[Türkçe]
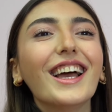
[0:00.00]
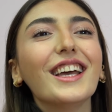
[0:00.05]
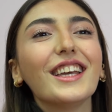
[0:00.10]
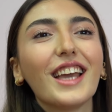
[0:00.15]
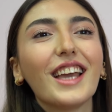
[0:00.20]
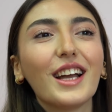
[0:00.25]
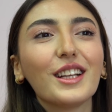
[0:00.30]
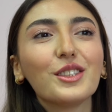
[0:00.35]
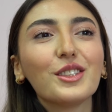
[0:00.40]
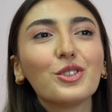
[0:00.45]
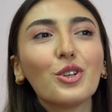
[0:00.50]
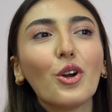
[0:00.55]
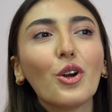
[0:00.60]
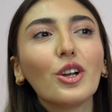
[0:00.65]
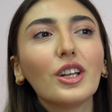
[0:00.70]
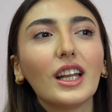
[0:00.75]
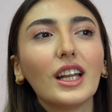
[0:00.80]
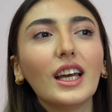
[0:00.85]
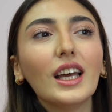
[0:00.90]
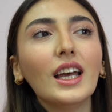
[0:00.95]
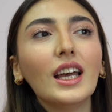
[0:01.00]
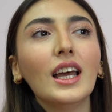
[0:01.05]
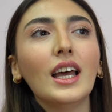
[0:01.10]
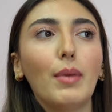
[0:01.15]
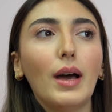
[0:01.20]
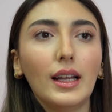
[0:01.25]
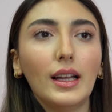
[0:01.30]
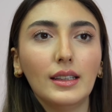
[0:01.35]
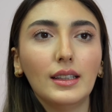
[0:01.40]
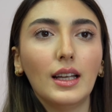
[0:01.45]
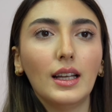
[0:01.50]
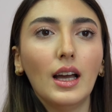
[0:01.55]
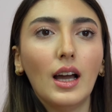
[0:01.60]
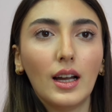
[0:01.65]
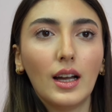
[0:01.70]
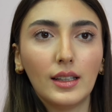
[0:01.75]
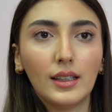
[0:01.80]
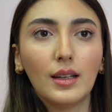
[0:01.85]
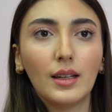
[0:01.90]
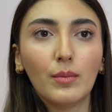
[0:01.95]
Yani şöyle, ben de
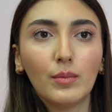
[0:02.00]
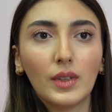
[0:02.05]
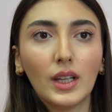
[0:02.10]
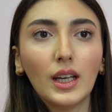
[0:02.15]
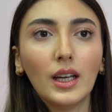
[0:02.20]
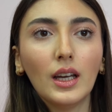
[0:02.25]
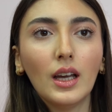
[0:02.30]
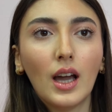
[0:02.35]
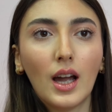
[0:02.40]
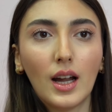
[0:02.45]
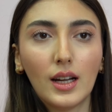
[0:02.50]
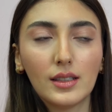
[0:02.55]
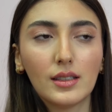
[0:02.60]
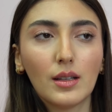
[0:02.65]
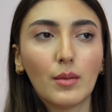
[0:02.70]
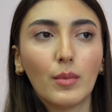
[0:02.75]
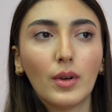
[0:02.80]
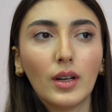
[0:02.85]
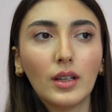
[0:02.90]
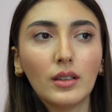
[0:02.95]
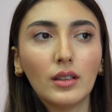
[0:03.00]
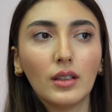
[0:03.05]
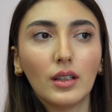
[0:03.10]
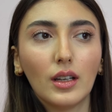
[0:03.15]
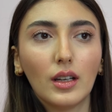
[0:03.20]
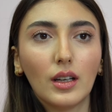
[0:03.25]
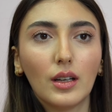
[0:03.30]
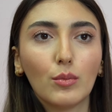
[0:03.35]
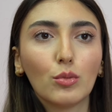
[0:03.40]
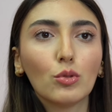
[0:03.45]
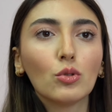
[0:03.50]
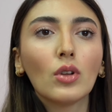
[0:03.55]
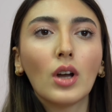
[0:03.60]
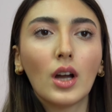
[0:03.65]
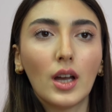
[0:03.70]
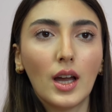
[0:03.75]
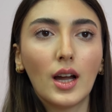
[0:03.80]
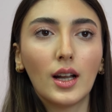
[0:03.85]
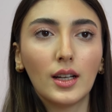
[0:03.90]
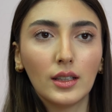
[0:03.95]
annem de her zaman e, bunun
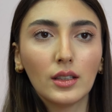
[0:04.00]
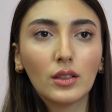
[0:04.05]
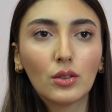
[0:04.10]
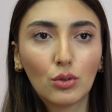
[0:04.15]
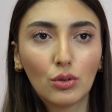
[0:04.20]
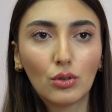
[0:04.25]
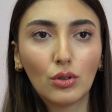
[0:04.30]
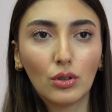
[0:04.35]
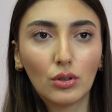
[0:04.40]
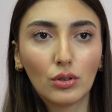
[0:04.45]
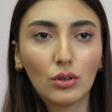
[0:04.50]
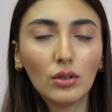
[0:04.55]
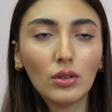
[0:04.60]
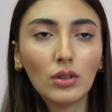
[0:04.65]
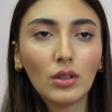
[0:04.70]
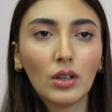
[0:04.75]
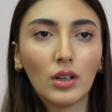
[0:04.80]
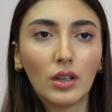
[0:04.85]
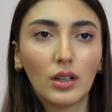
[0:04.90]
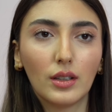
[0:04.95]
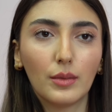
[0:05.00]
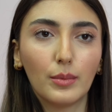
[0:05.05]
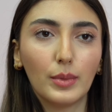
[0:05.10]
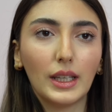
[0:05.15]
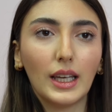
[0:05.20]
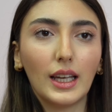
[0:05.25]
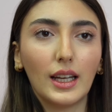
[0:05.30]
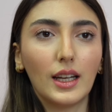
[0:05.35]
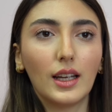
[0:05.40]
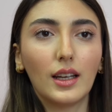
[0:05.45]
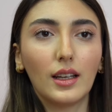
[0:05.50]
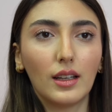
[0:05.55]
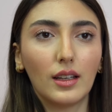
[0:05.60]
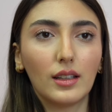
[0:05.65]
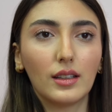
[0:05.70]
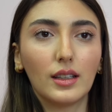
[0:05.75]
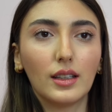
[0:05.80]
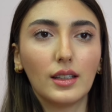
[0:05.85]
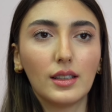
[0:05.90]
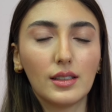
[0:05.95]
hayalini kuruyorduk. Bir kere
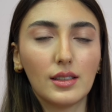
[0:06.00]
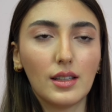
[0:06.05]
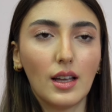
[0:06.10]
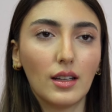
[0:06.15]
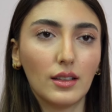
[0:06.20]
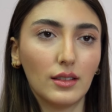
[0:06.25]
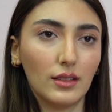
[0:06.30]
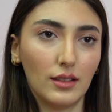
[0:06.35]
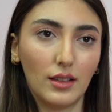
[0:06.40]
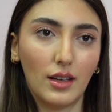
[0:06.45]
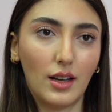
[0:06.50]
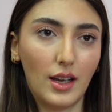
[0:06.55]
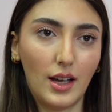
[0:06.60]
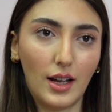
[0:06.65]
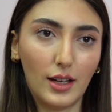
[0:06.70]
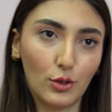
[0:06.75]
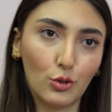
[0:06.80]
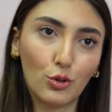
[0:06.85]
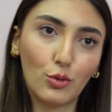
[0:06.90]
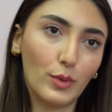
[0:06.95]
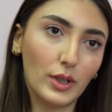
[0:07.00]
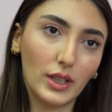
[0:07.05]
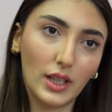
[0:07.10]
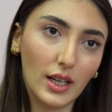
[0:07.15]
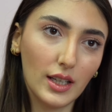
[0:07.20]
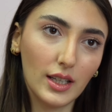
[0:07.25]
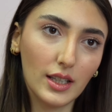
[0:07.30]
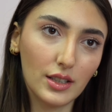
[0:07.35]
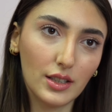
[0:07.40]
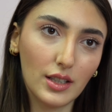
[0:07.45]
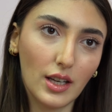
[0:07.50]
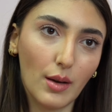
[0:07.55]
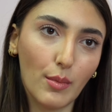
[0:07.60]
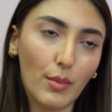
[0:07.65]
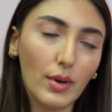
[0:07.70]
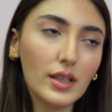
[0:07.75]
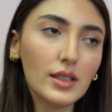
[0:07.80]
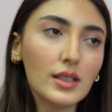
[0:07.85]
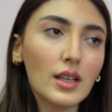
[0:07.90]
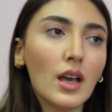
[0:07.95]
hani insan hayal kurmadan
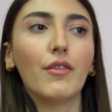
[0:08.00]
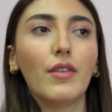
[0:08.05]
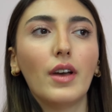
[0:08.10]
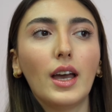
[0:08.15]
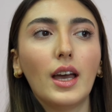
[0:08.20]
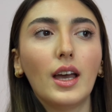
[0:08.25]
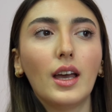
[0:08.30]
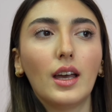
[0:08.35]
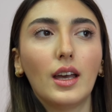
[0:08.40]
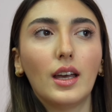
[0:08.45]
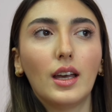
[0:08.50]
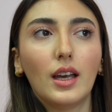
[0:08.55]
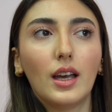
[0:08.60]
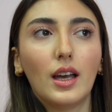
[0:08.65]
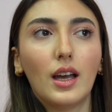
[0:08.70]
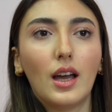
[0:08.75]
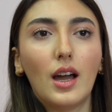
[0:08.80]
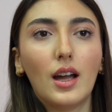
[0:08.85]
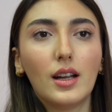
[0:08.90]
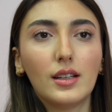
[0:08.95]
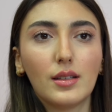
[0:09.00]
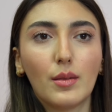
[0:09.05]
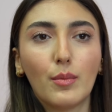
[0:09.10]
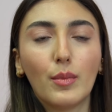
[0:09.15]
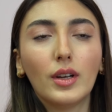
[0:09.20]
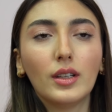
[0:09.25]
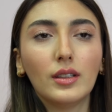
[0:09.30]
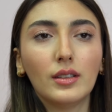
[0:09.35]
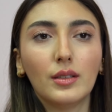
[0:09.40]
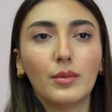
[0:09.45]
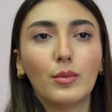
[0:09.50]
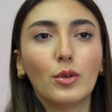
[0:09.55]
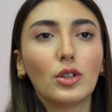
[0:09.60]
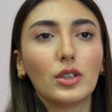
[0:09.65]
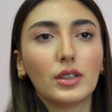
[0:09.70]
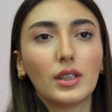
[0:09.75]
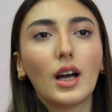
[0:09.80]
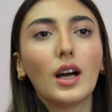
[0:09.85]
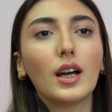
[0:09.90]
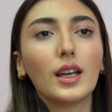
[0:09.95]
yaşayamaz ve e, her zaman
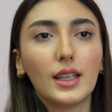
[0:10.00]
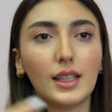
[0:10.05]
böyle daha